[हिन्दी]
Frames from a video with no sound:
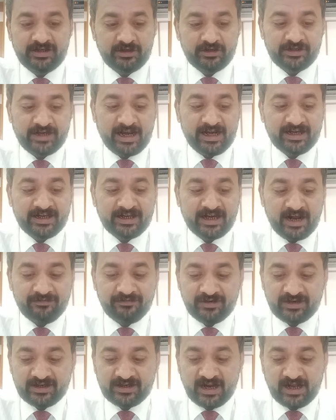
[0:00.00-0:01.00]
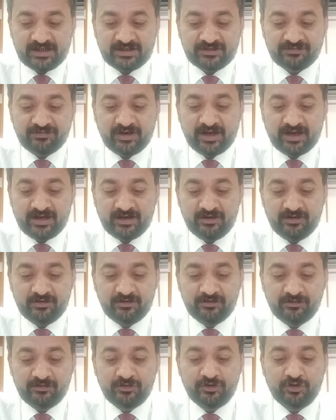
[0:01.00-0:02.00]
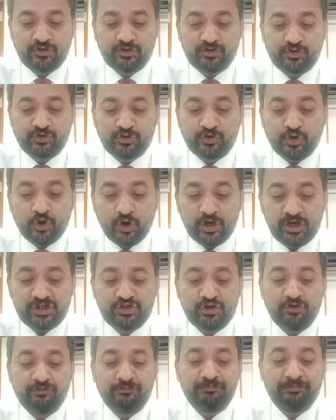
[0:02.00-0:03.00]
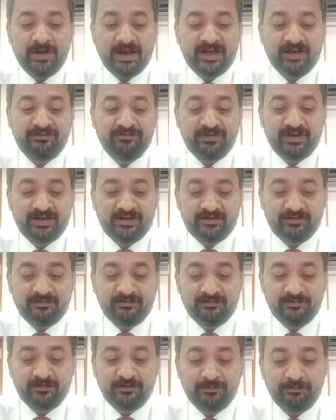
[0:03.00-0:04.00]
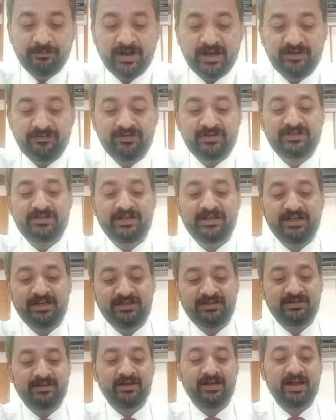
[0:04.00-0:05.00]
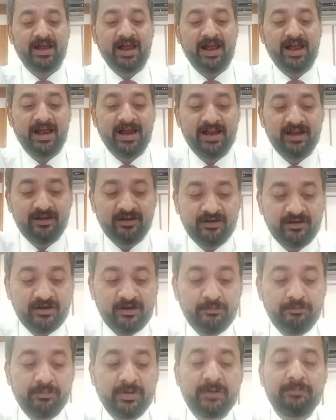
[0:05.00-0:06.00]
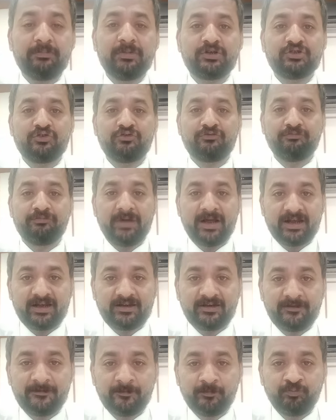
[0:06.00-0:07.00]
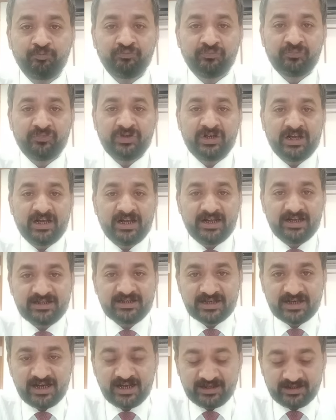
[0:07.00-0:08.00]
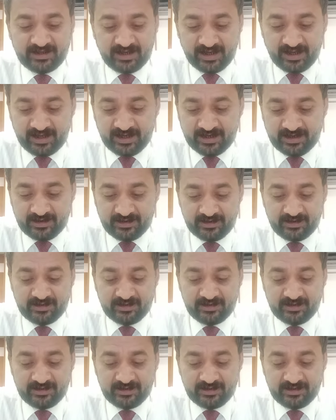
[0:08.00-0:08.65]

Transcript: टेलीग्राफिक ट्रांसफ़र नॉलेज ऑफ बेनिफिट बेनिफिशरी एंड पर्पज़ ऑफ बैंक इसके अंदर